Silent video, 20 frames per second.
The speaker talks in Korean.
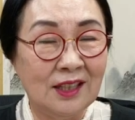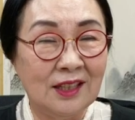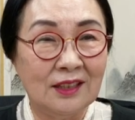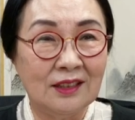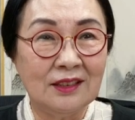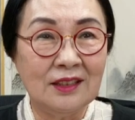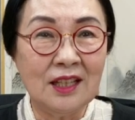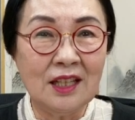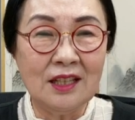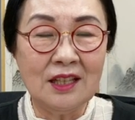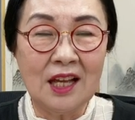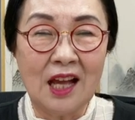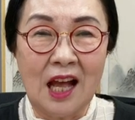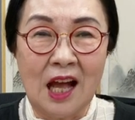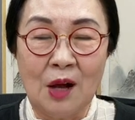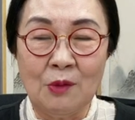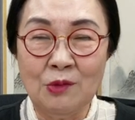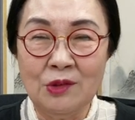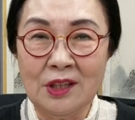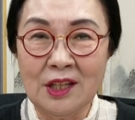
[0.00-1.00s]
근데 이게
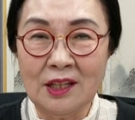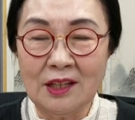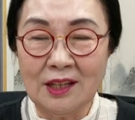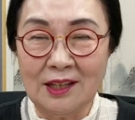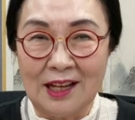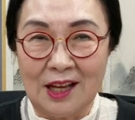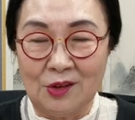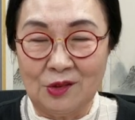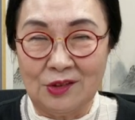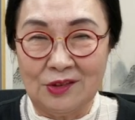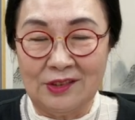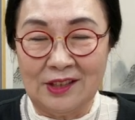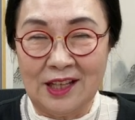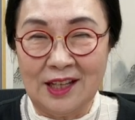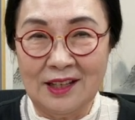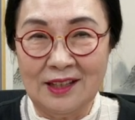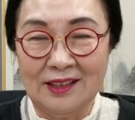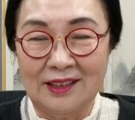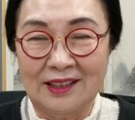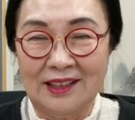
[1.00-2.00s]
아무데나 나오느냐?
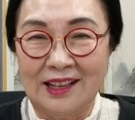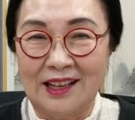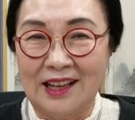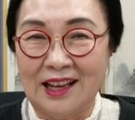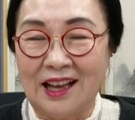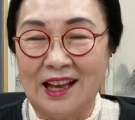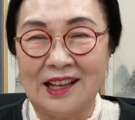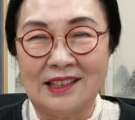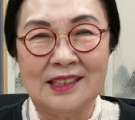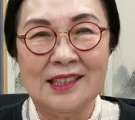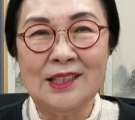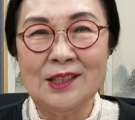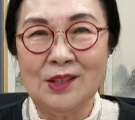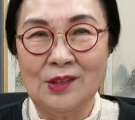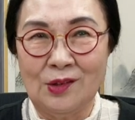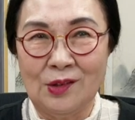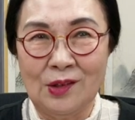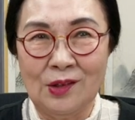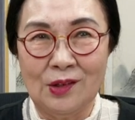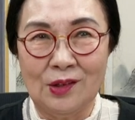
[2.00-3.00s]

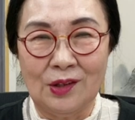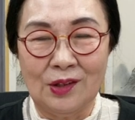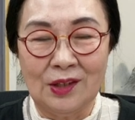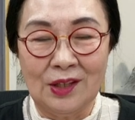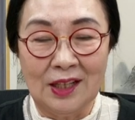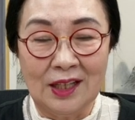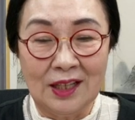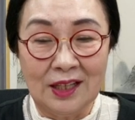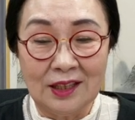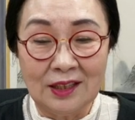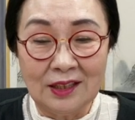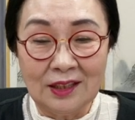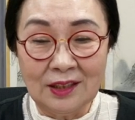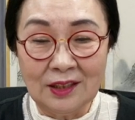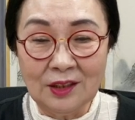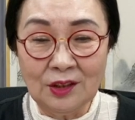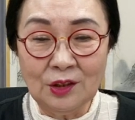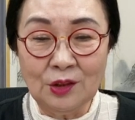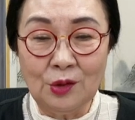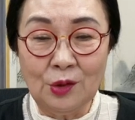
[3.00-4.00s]
아니죠.
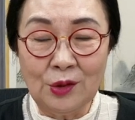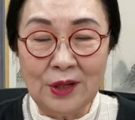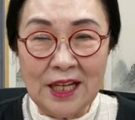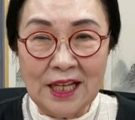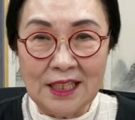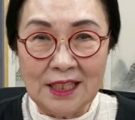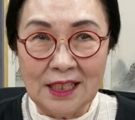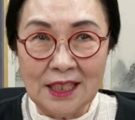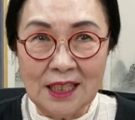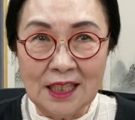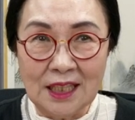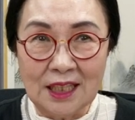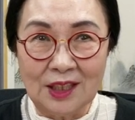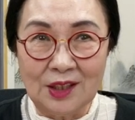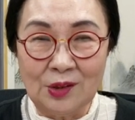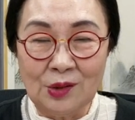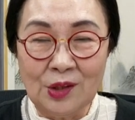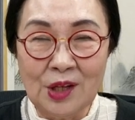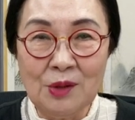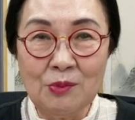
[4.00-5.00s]
그 노래 시,
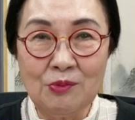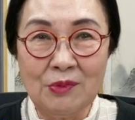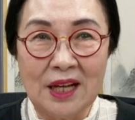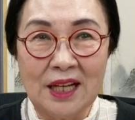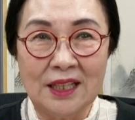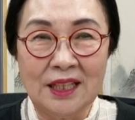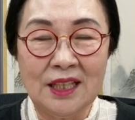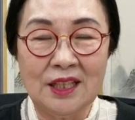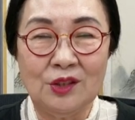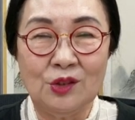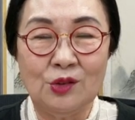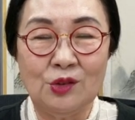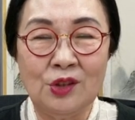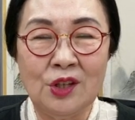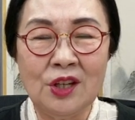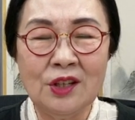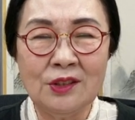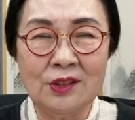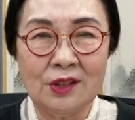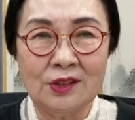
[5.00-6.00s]
노랫말이
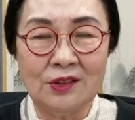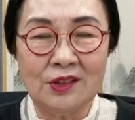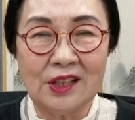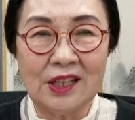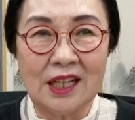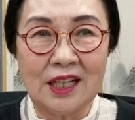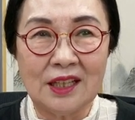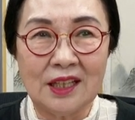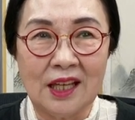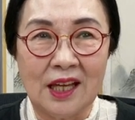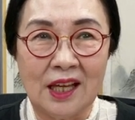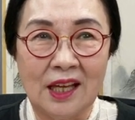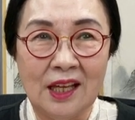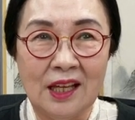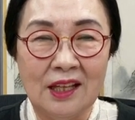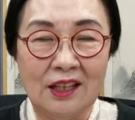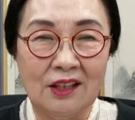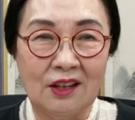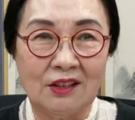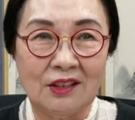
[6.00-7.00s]
유효적절하게
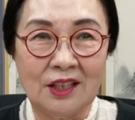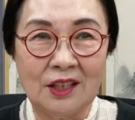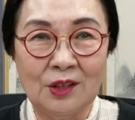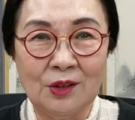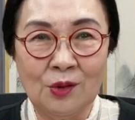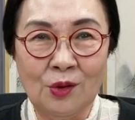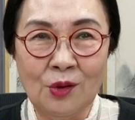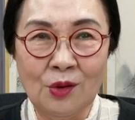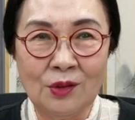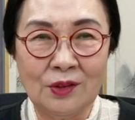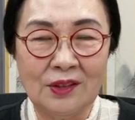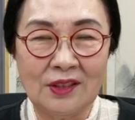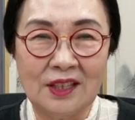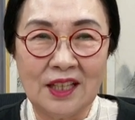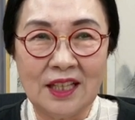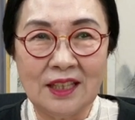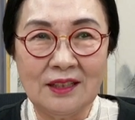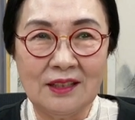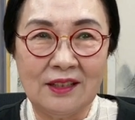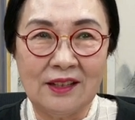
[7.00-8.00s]
여긴 꼭
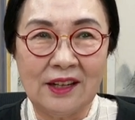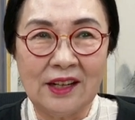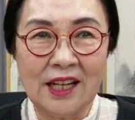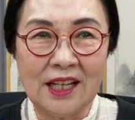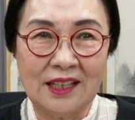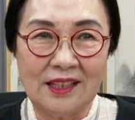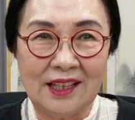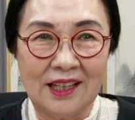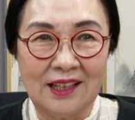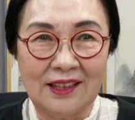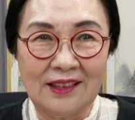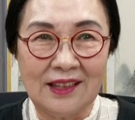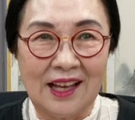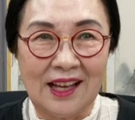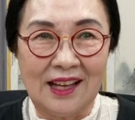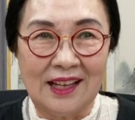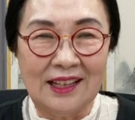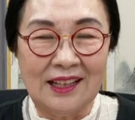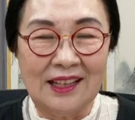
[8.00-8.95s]
그게 들어가야 되겠다